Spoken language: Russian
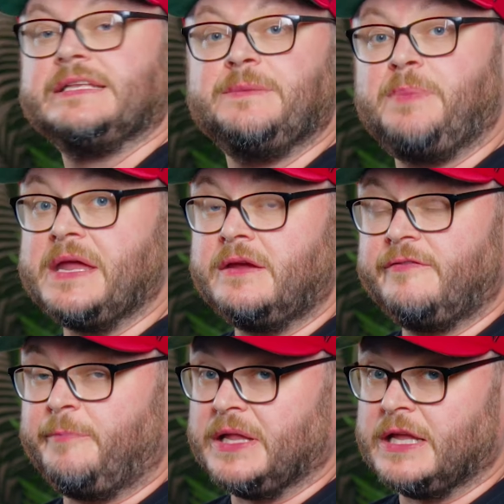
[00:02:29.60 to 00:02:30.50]
Теперь
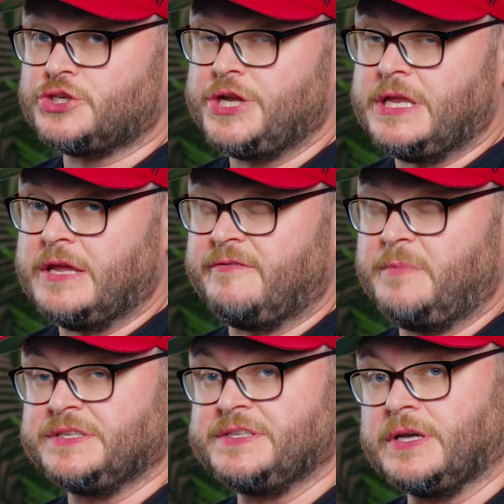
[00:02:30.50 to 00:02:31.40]
в приложении
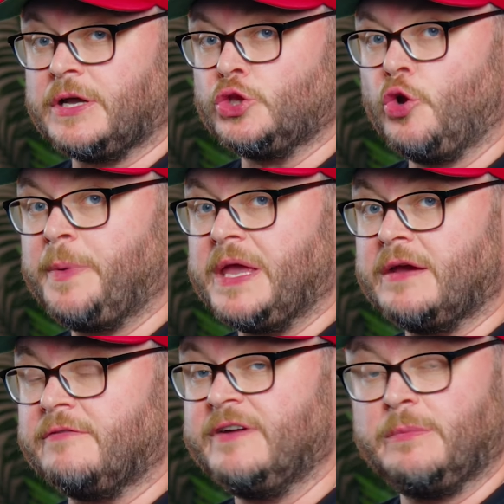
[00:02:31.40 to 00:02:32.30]
вместо кнопки
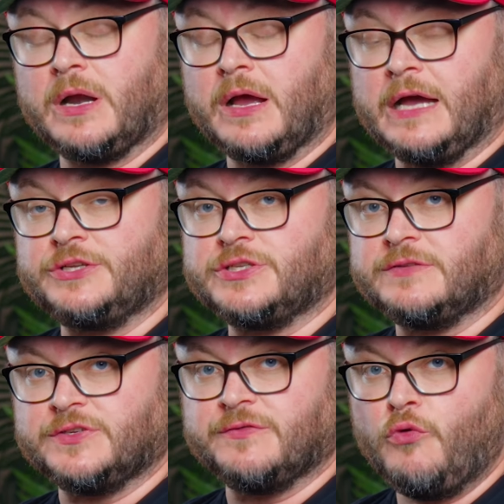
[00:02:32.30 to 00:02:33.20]
выбора
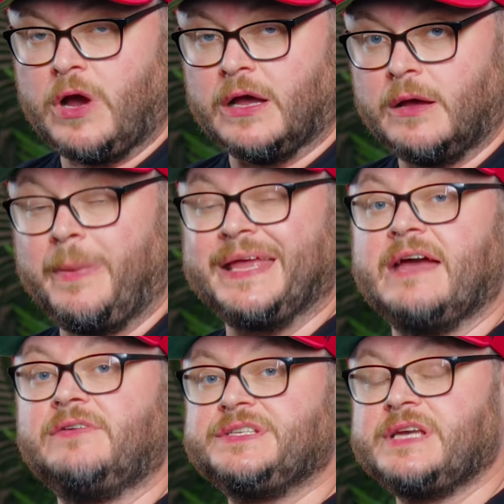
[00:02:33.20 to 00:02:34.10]
качества звука
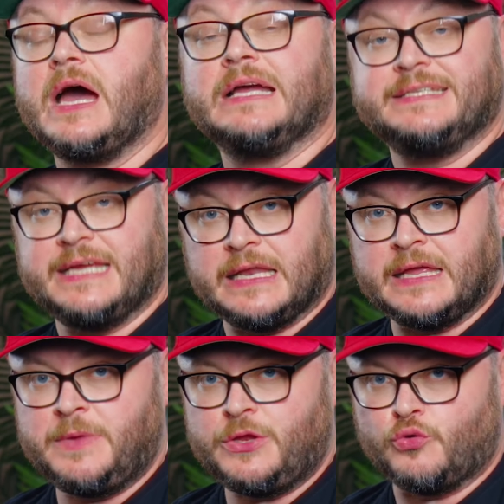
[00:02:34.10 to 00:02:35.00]
появится
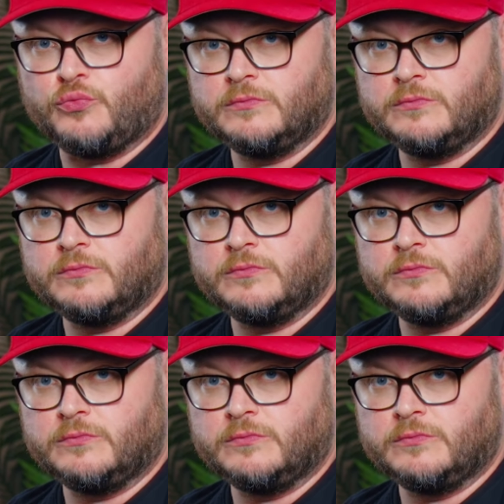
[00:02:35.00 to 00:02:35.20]
отдельное меню.